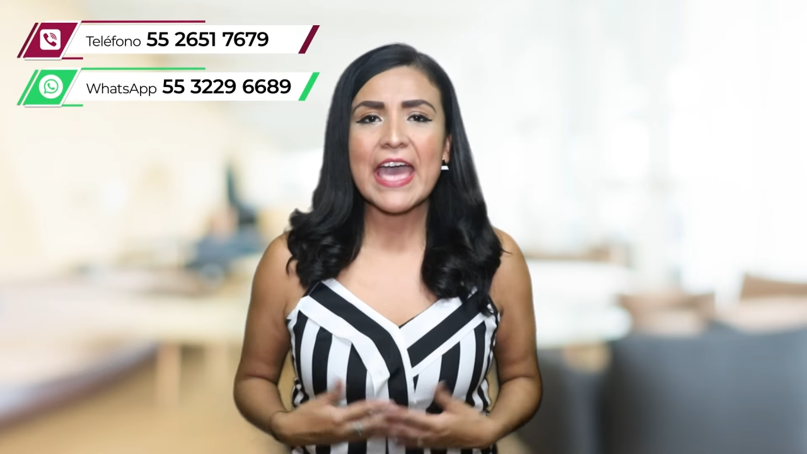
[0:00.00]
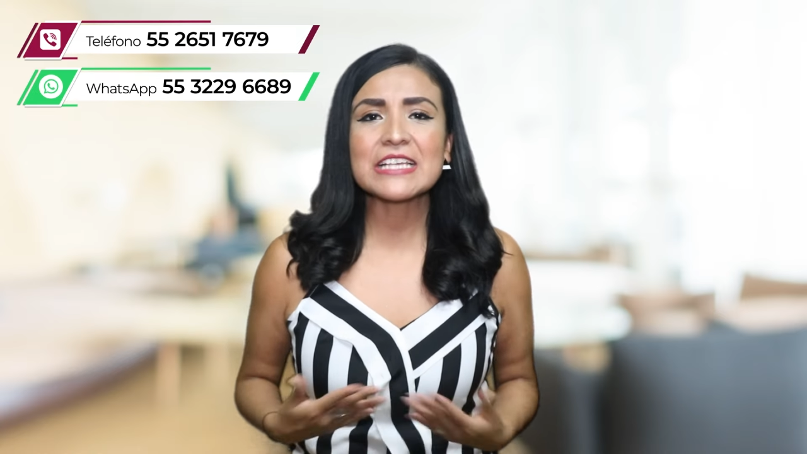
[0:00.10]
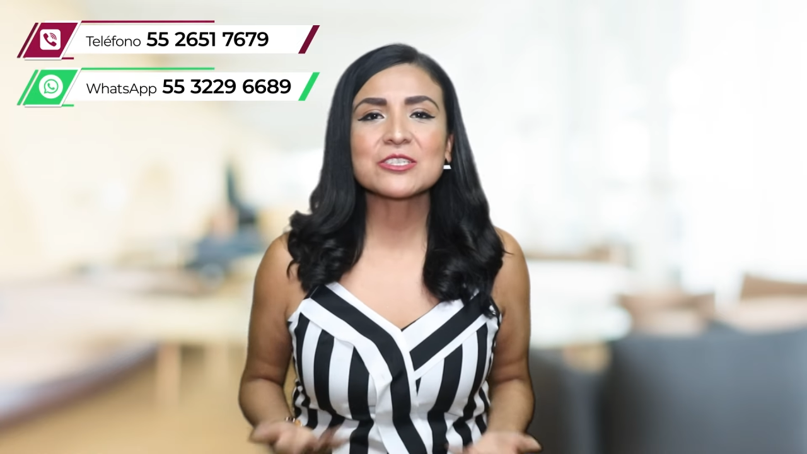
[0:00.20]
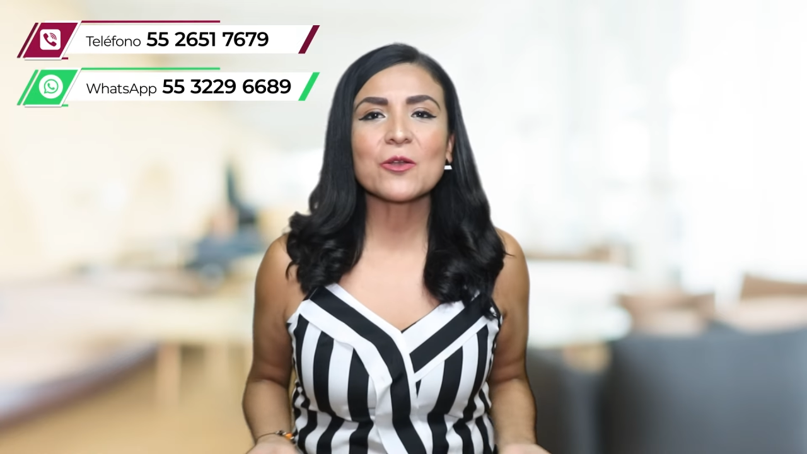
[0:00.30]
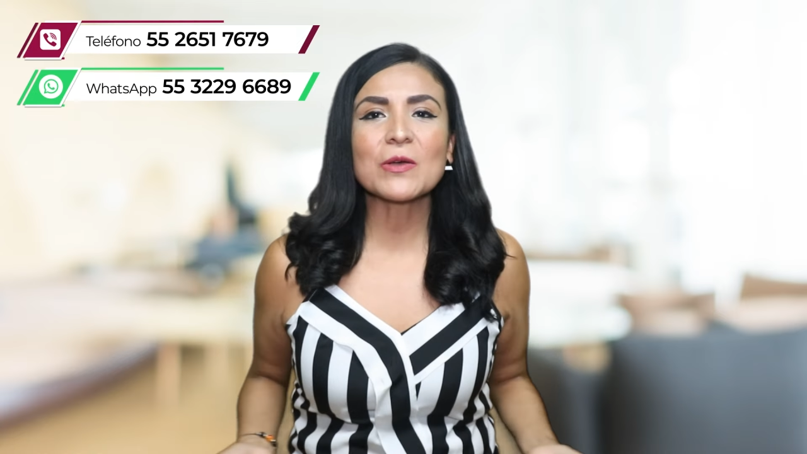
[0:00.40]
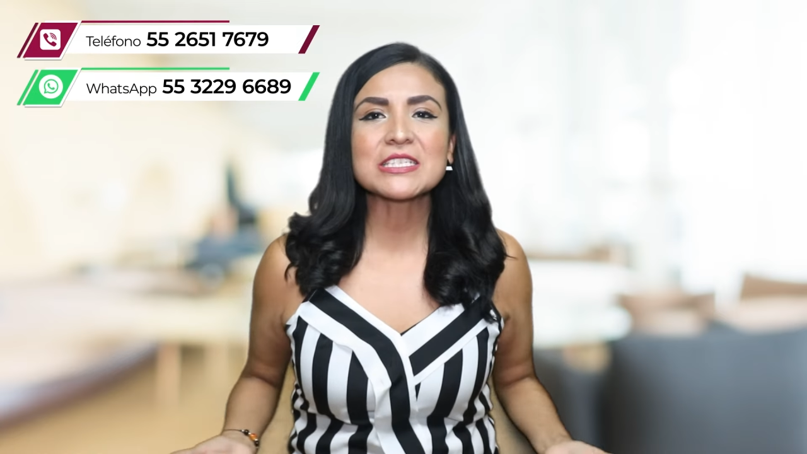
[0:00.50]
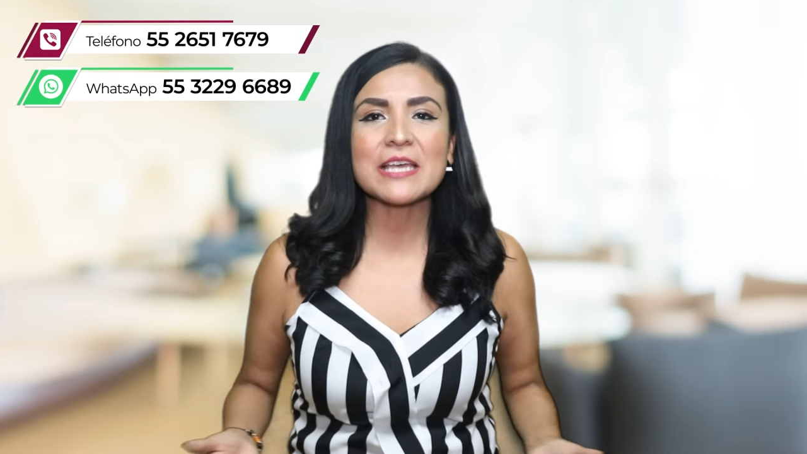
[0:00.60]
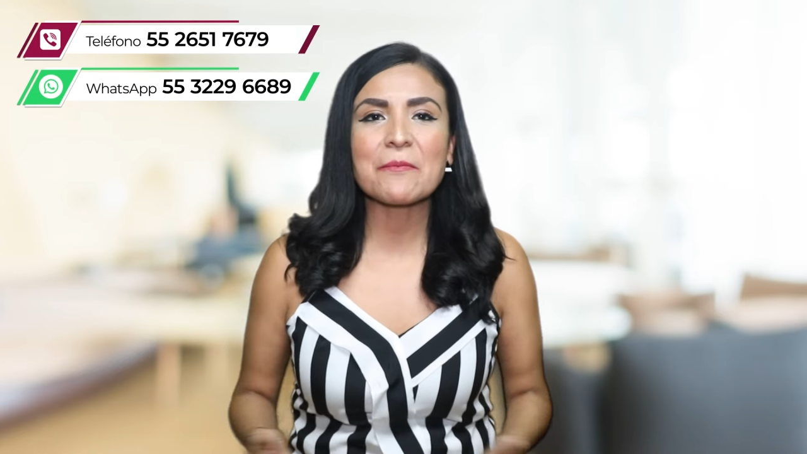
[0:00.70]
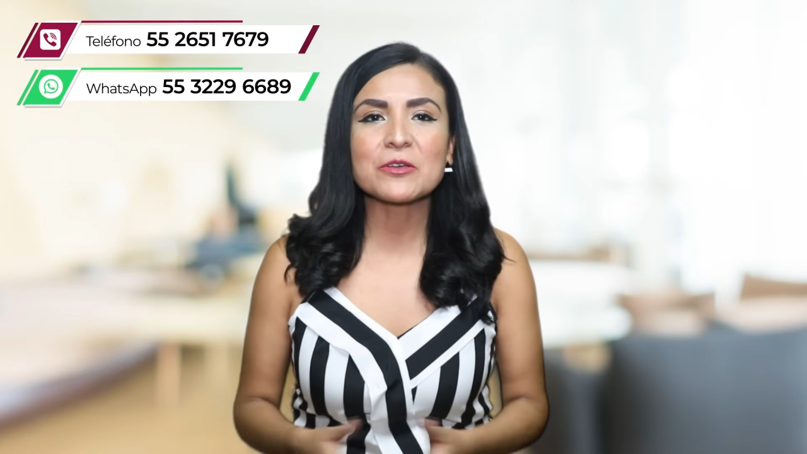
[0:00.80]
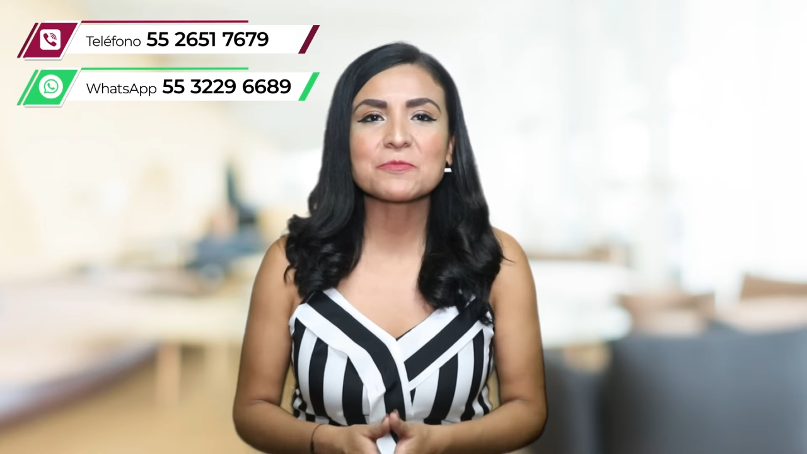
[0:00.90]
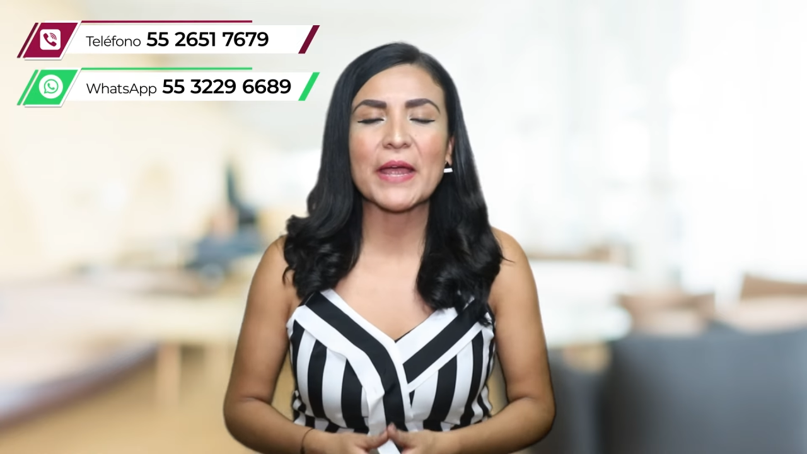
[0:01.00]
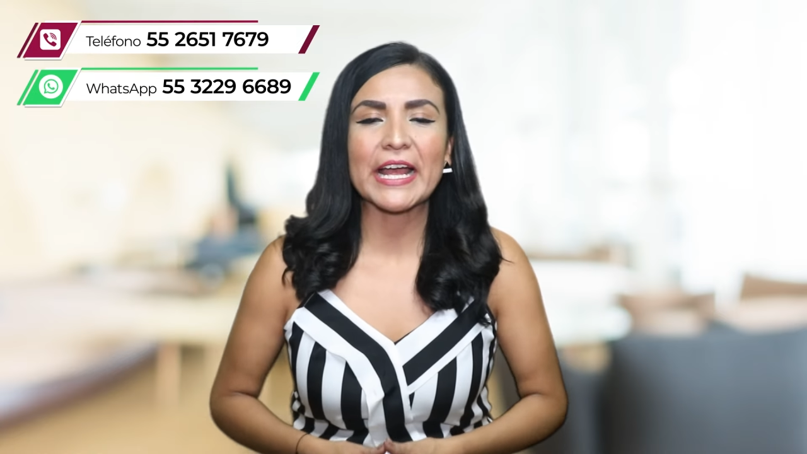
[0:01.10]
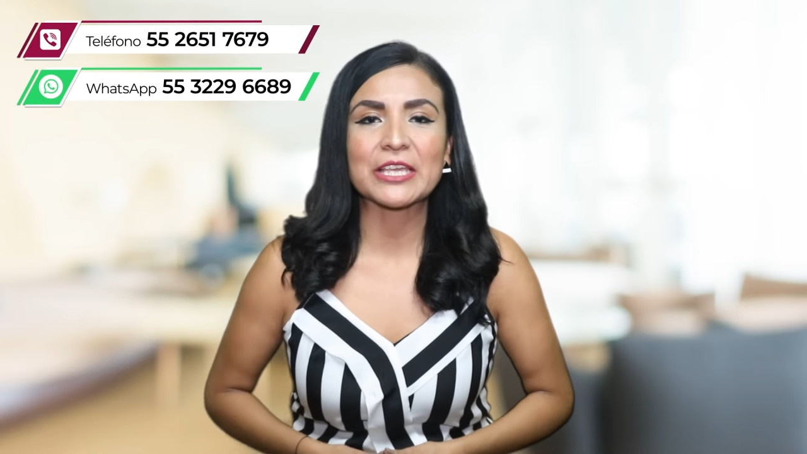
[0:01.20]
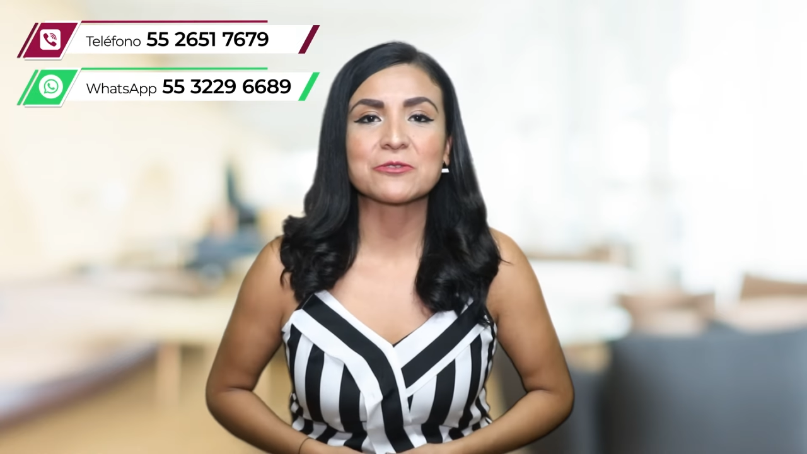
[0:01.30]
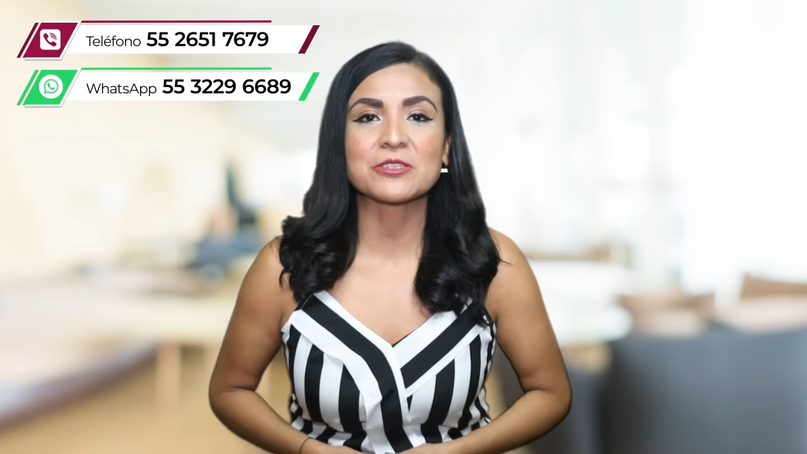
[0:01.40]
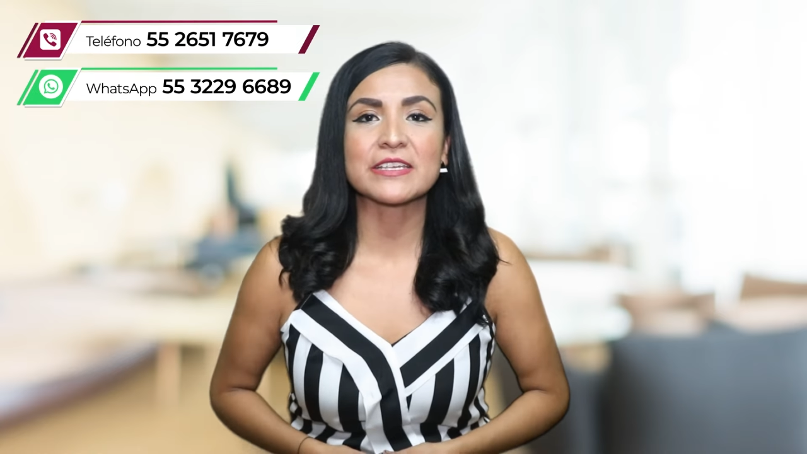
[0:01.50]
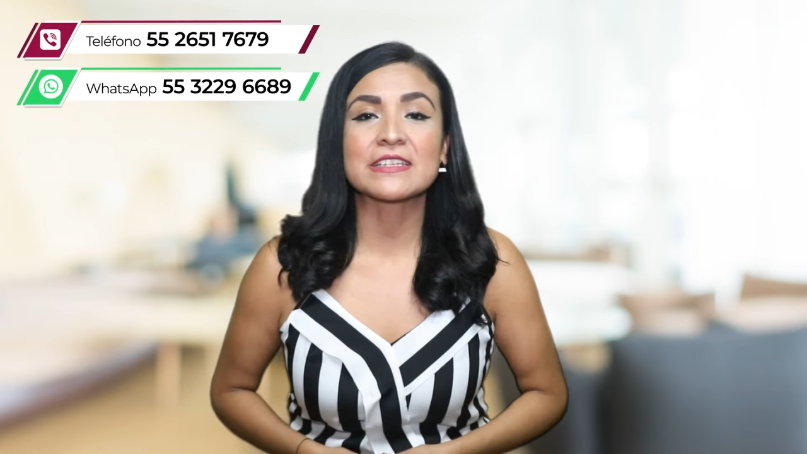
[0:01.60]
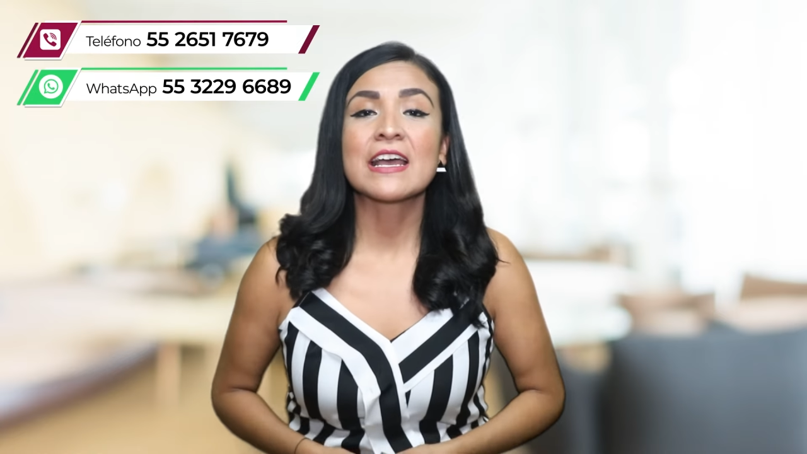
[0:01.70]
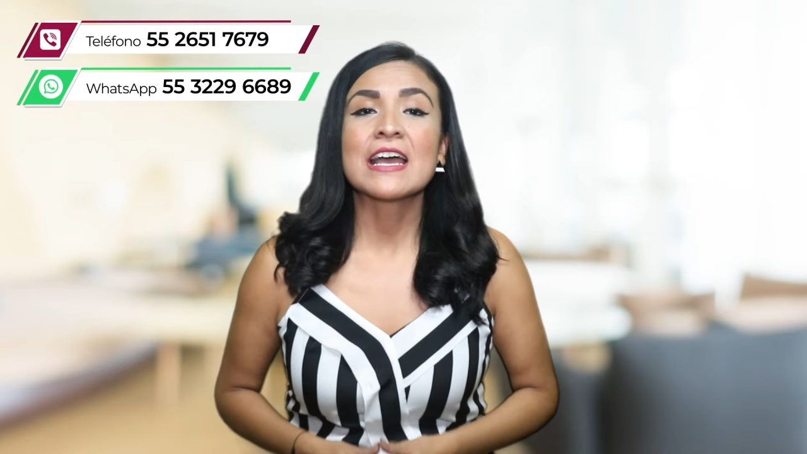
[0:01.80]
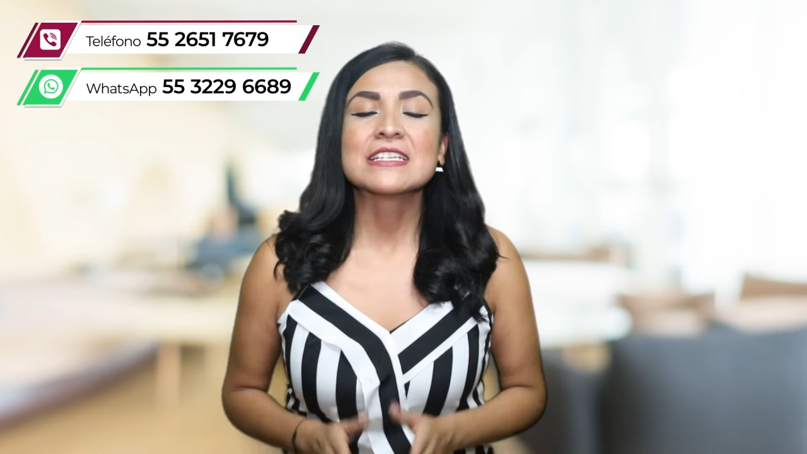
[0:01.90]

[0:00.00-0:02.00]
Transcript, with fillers: Esto lo hacemos para que usted